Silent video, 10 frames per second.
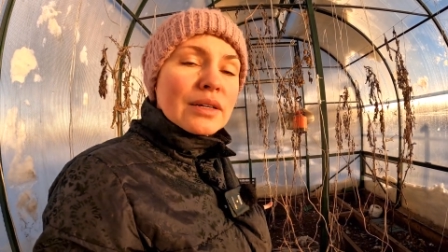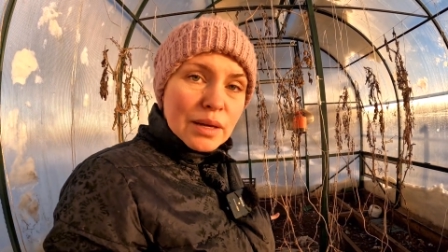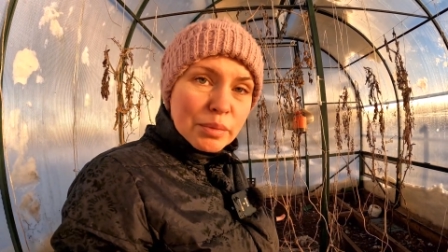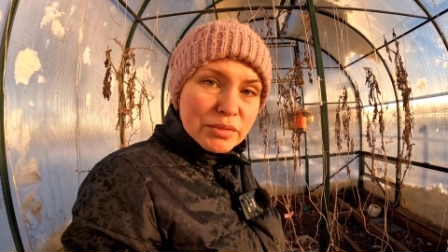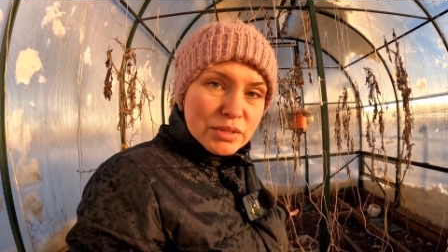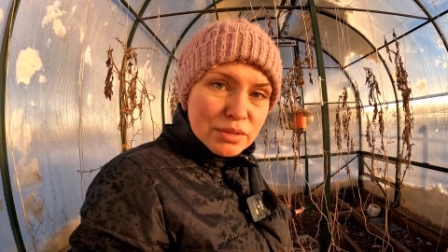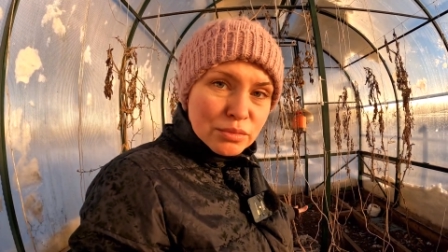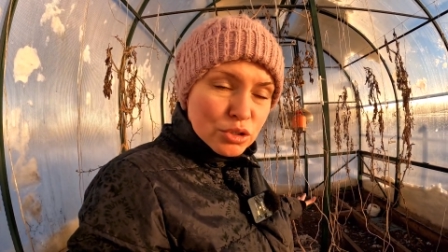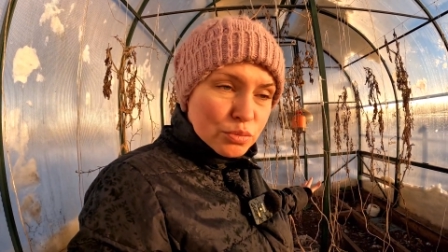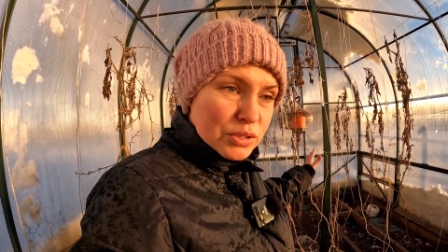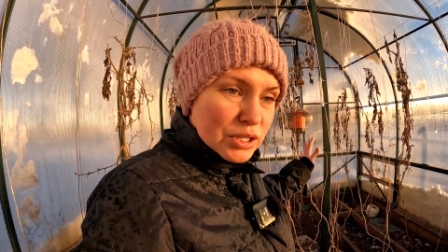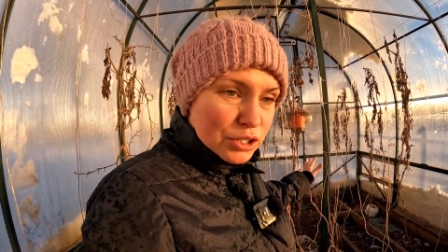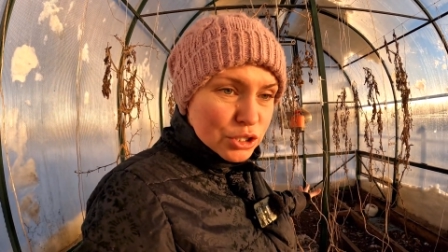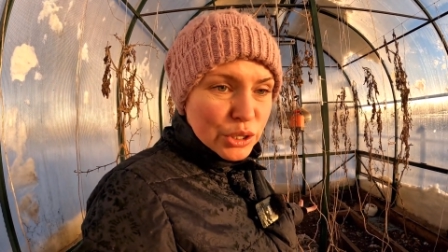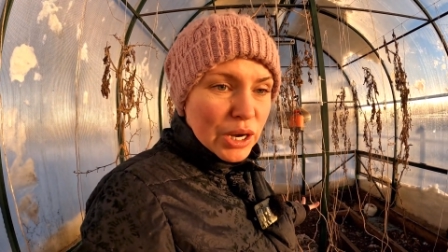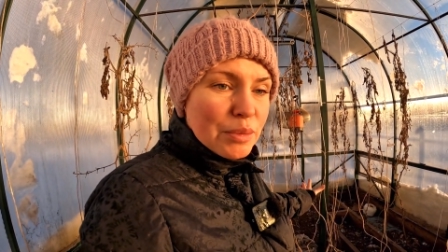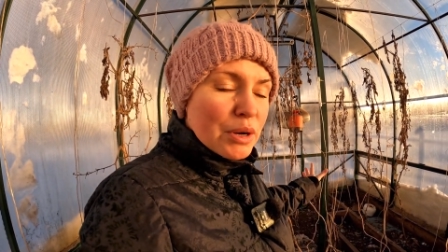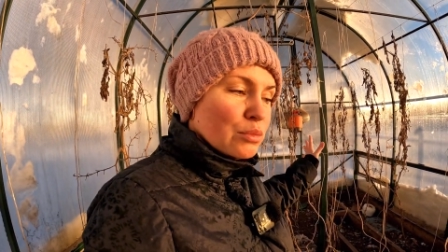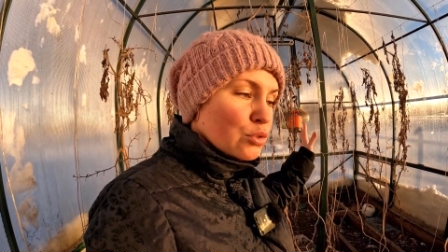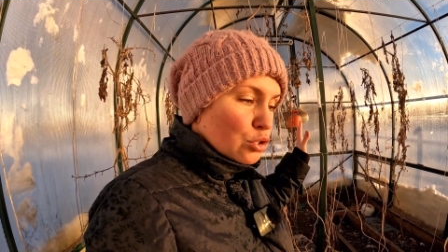отапливаться, может быть, греющим
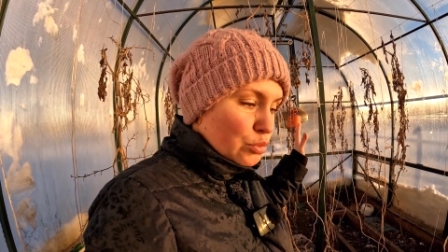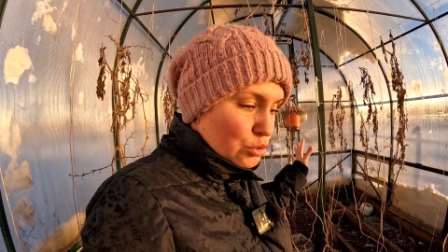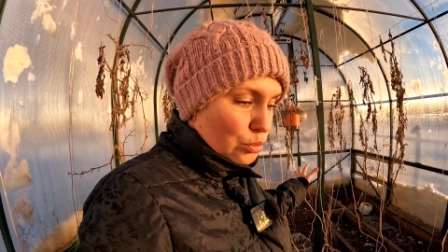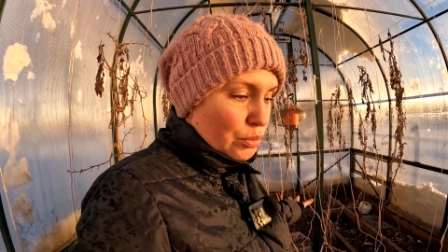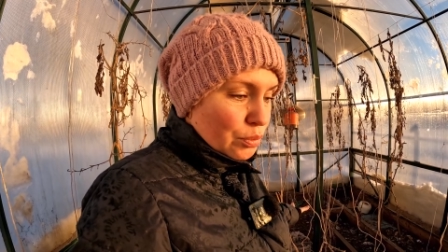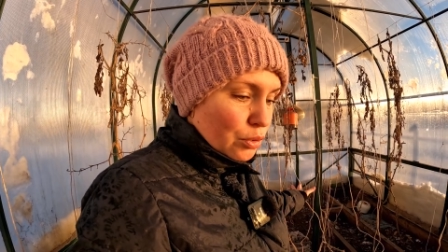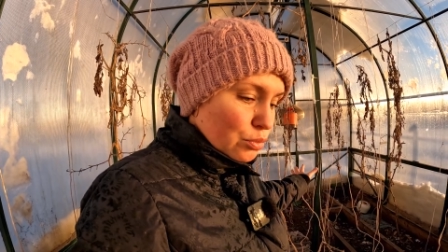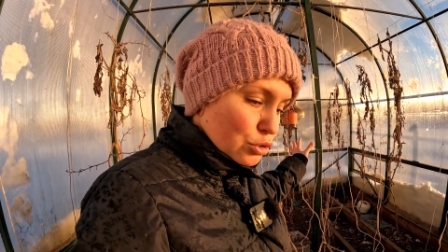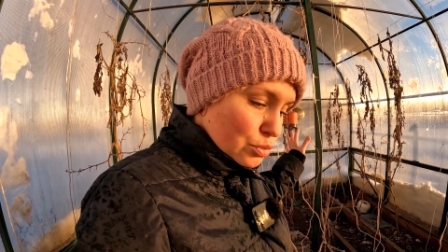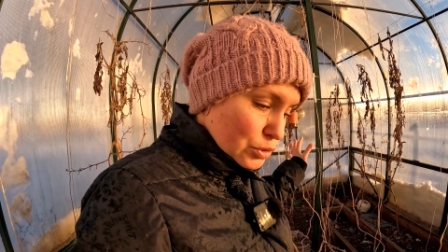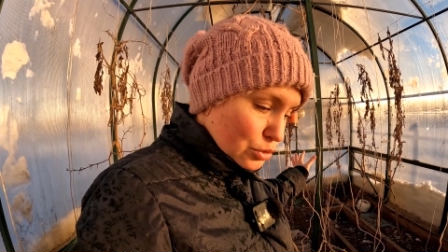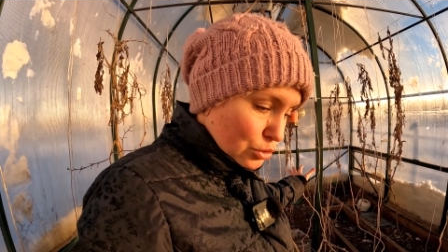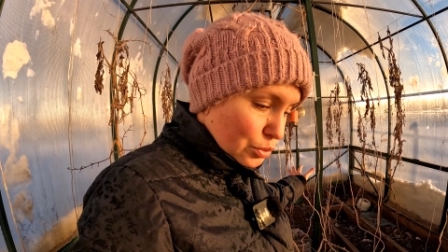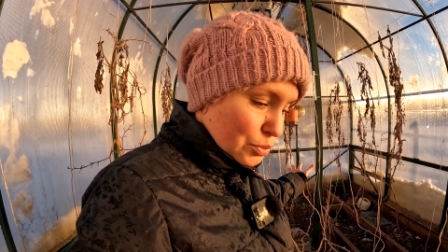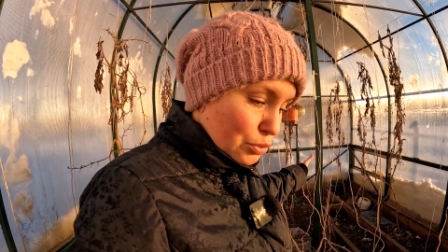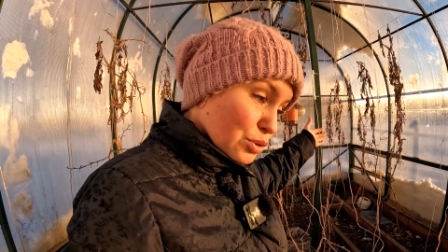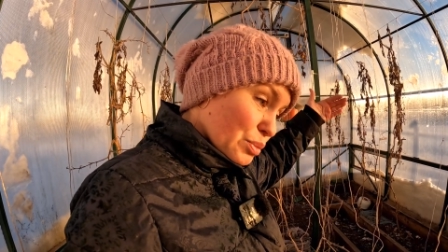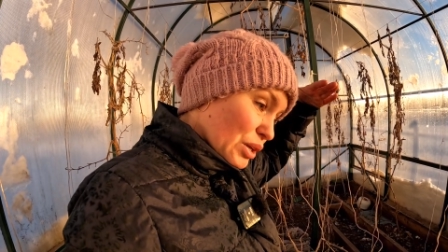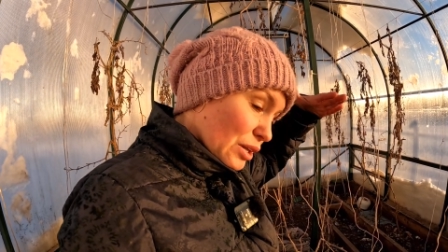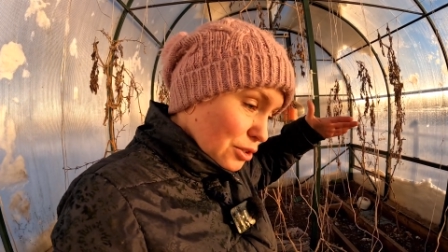кабелем, может быть, теплый пол, может быть, теплый пол на
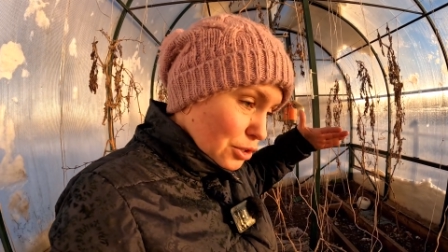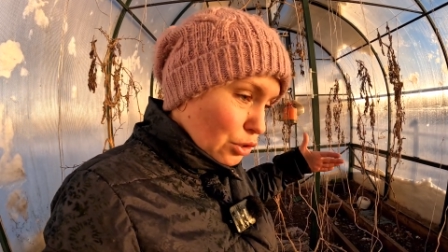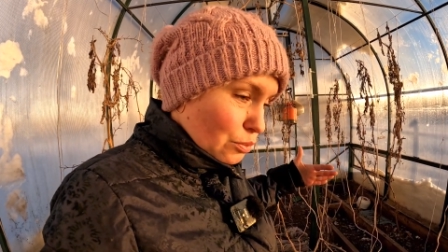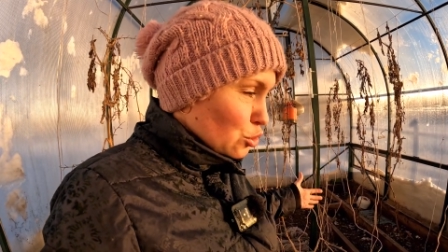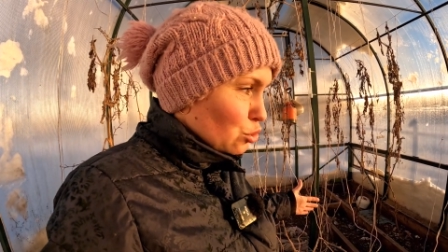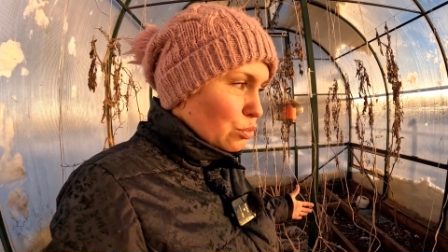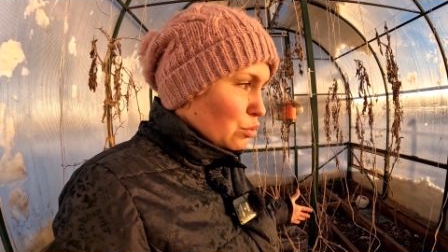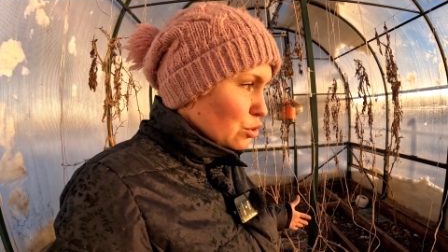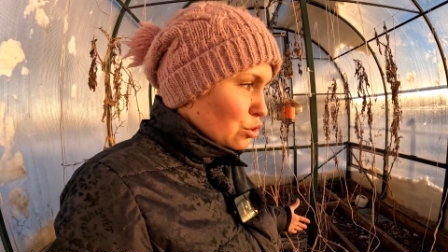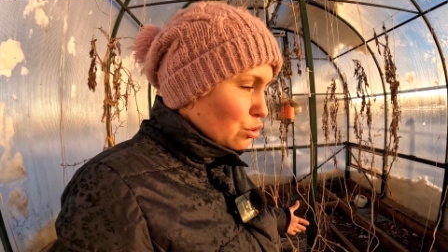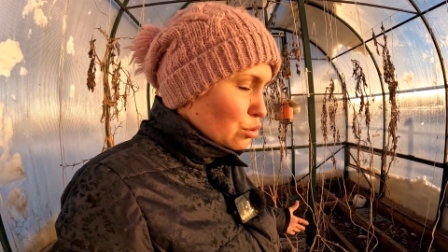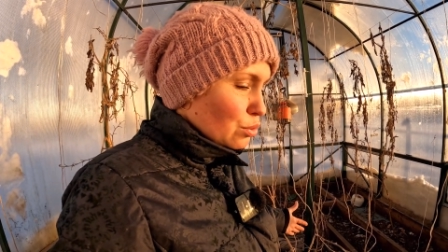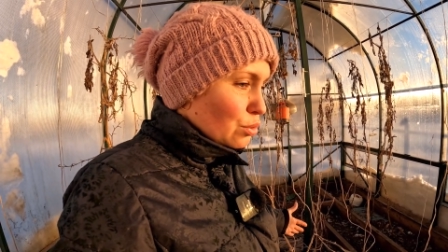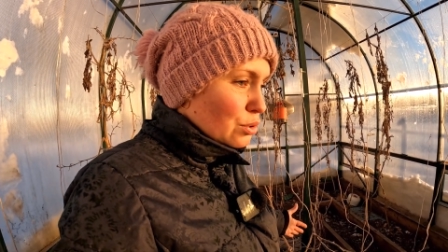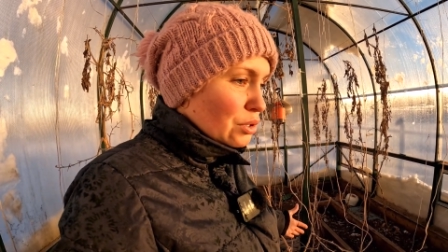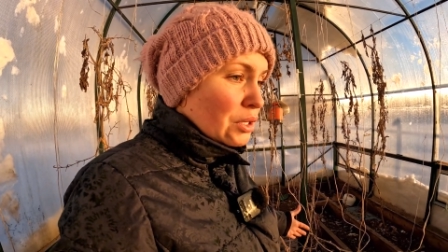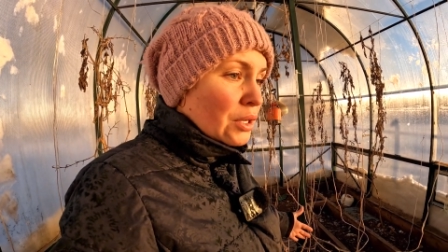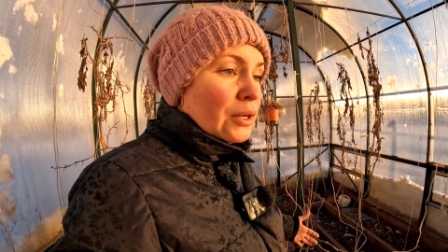потолке, там что-нибудь еще, что угодно.